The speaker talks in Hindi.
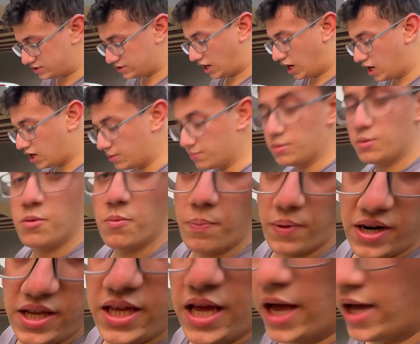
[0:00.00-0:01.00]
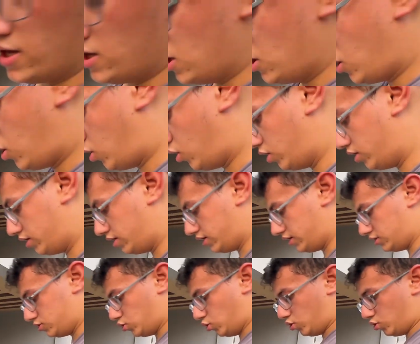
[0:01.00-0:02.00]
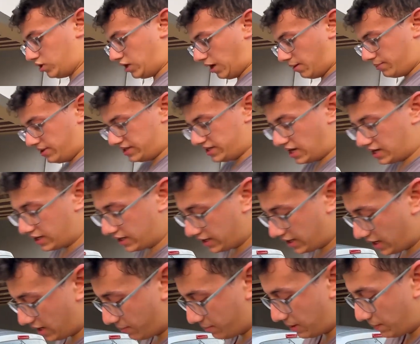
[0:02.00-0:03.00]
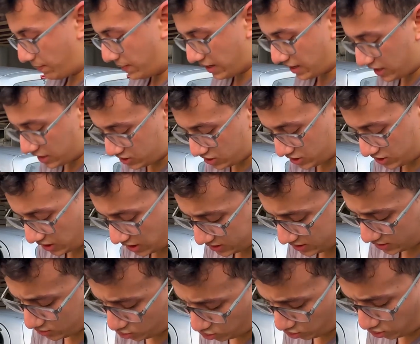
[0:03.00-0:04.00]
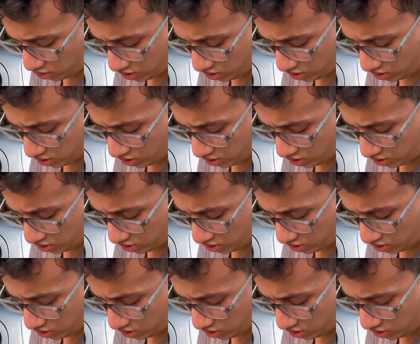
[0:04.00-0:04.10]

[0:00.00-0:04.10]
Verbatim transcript: झाग अभी भी पड़ी है और तो हमने क्या करना है हमने पहले अच्छी तरह से इसको